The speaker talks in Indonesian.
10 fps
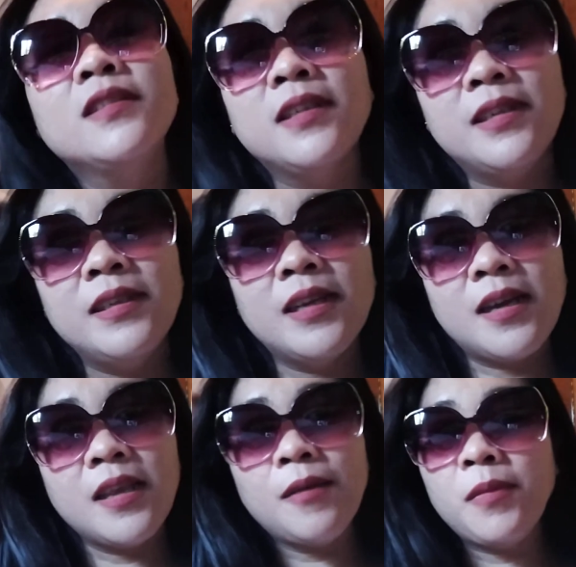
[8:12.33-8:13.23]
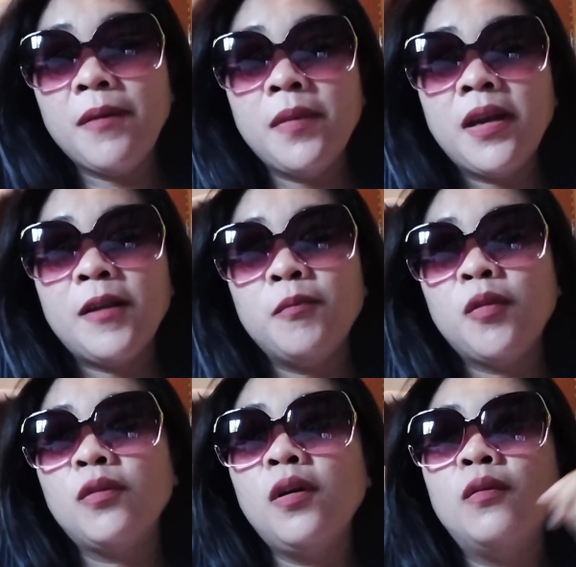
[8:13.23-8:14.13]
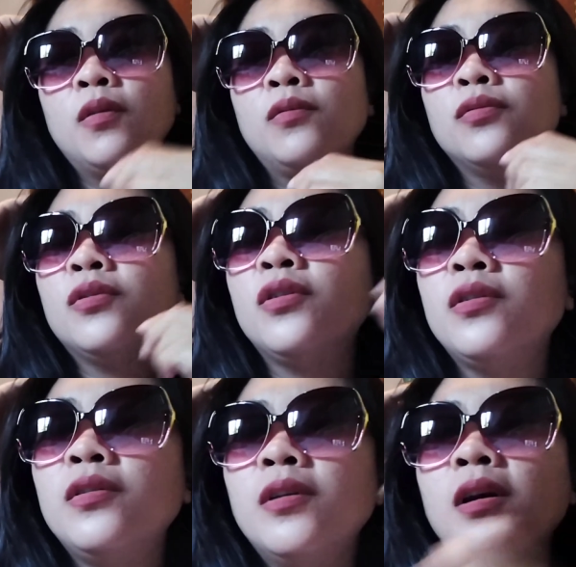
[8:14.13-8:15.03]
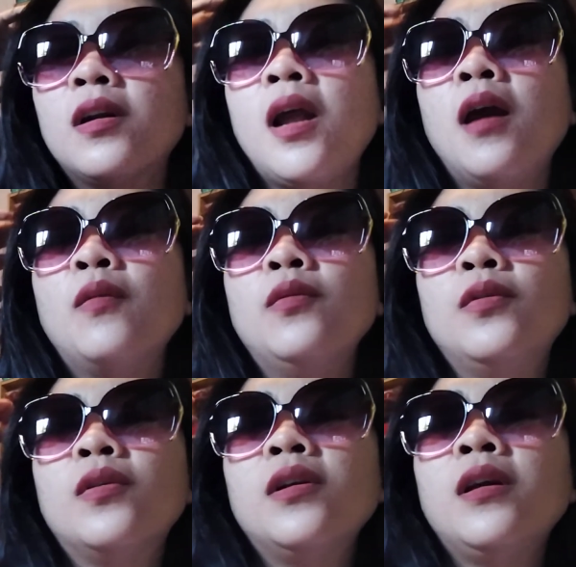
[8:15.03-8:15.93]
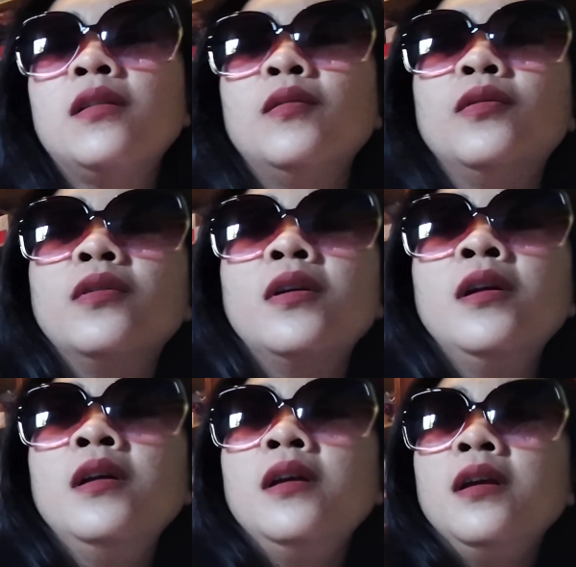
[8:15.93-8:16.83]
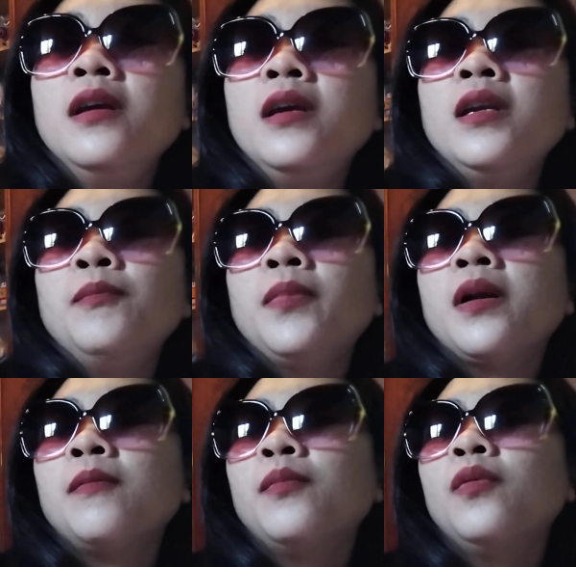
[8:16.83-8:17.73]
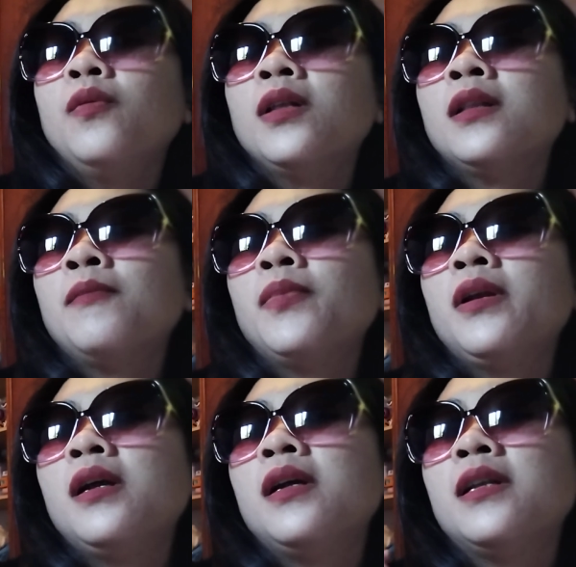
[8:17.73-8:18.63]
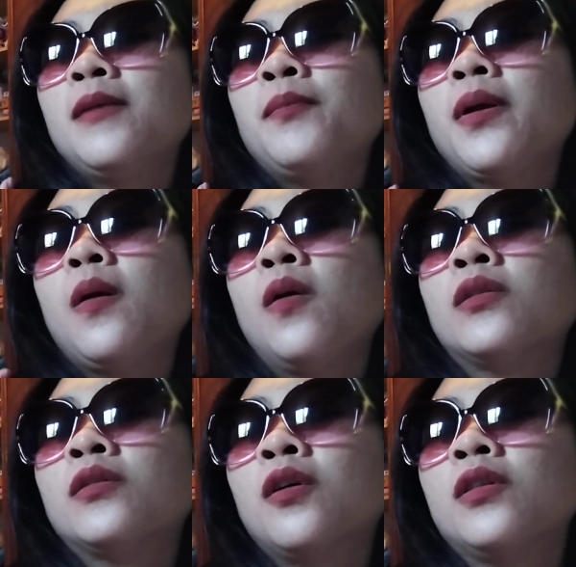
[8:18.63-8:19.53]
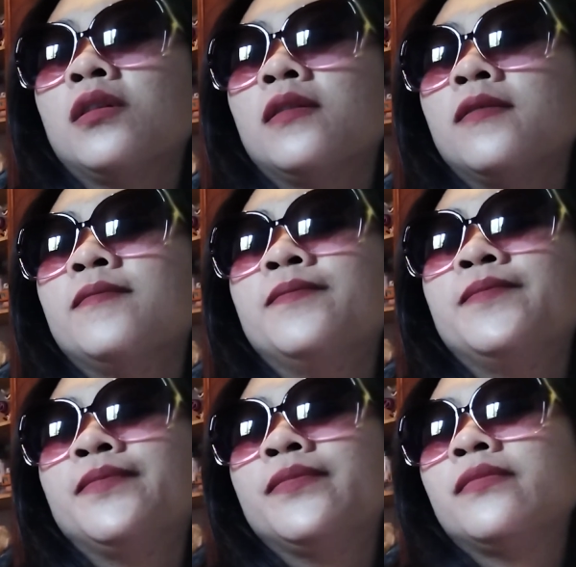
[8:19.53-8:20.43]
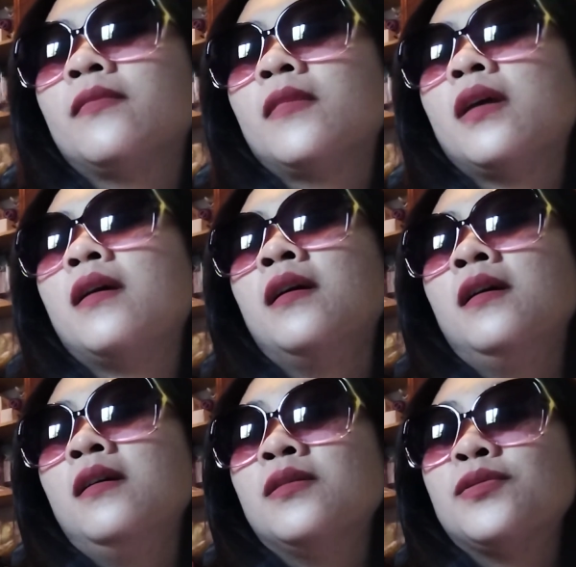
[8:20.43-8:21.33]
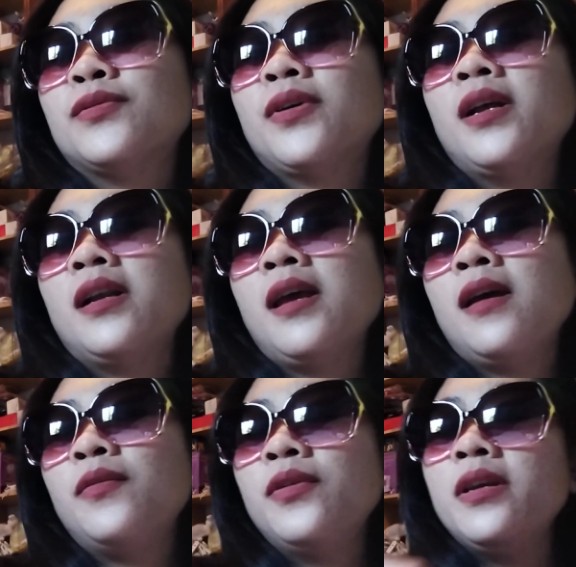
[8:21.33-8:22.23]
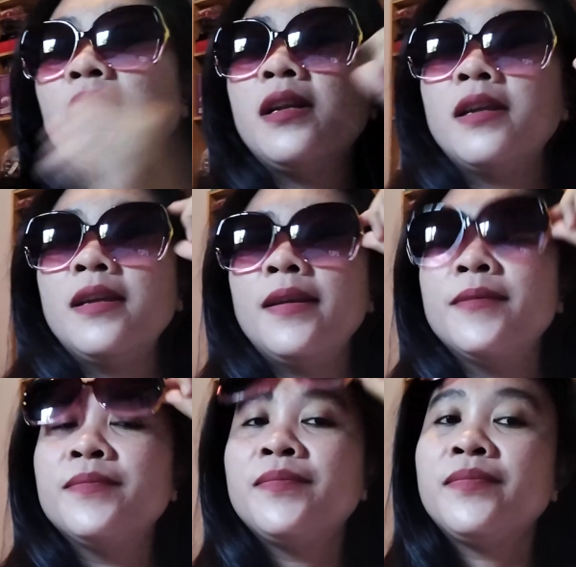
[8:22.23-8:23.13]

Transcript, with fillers: jadinya kayak mak-mak rempong ya Allah gusti lengan aku lur lihat lur ini perempuan tapi lengannya berotot ya soalnya aku ini